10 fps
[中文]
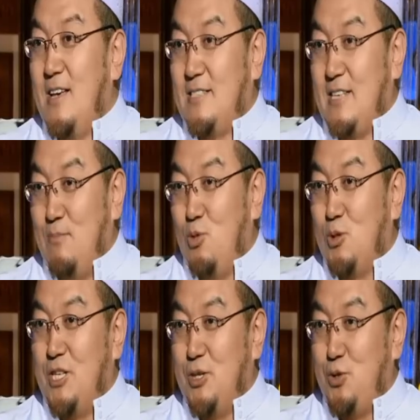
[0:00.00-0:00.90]
在穆
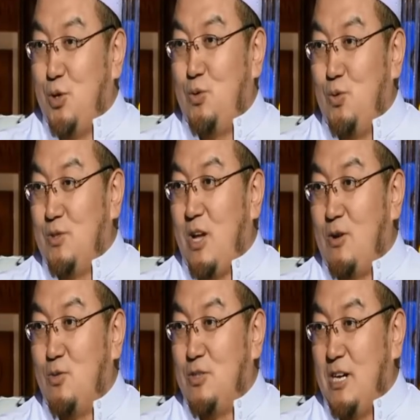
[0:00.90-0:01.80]
斯林群众
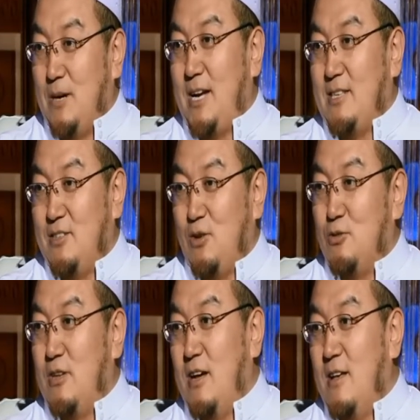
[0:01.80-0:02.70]
当中、斩马雀当
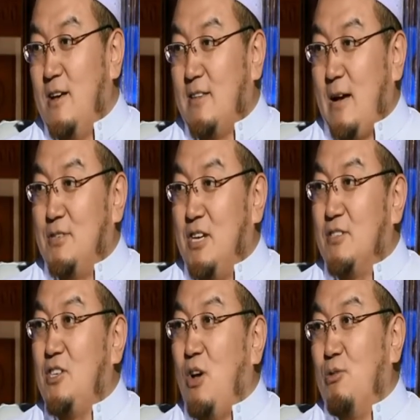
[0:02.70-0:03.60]
中呢？他们想
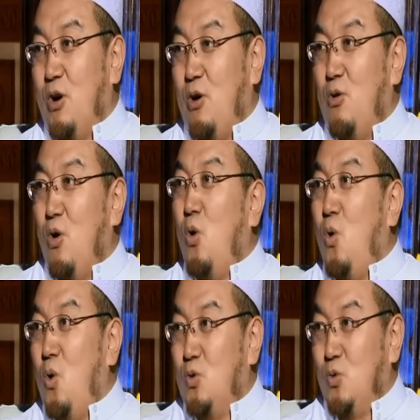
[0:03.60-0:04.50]
造谣
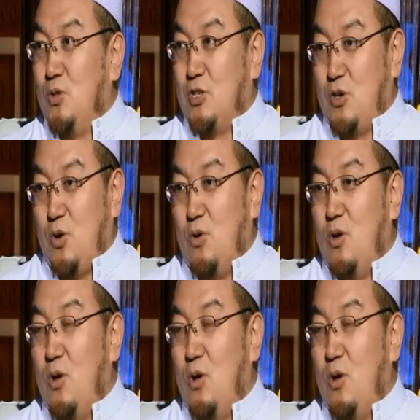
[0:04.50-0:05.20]
惑众的时候，